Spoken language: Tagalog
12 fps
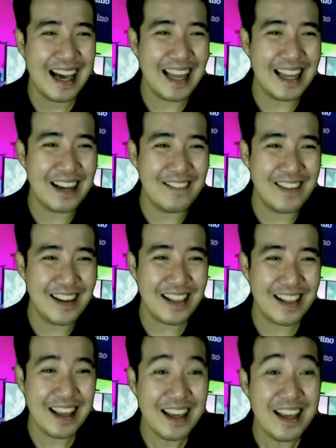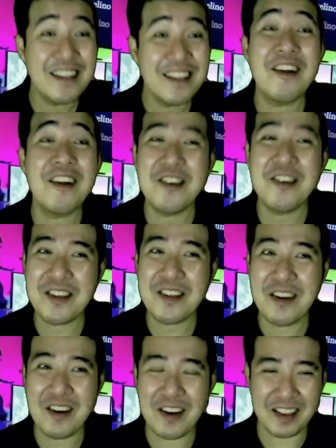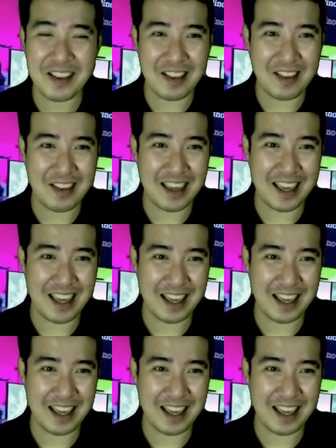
I love this. Touchy na talaga si Chi.